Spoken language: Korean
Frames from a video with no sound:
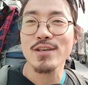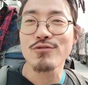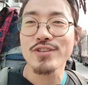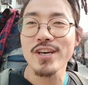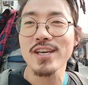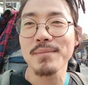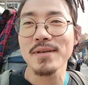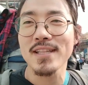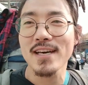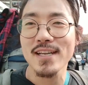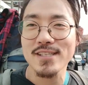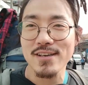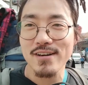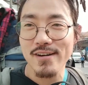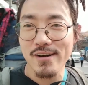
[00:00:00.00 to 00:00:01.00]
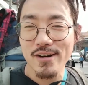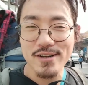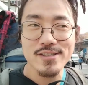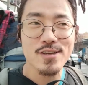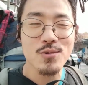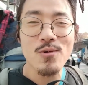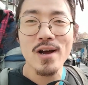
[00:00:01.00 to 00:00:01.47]
국경입니다. 그래서
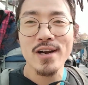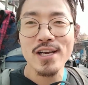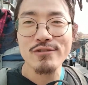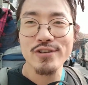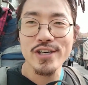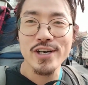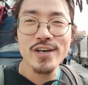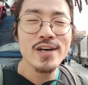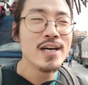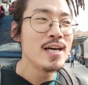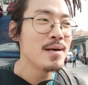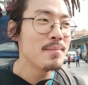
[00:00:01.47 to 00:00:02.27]
걸어서 통과를 했고요.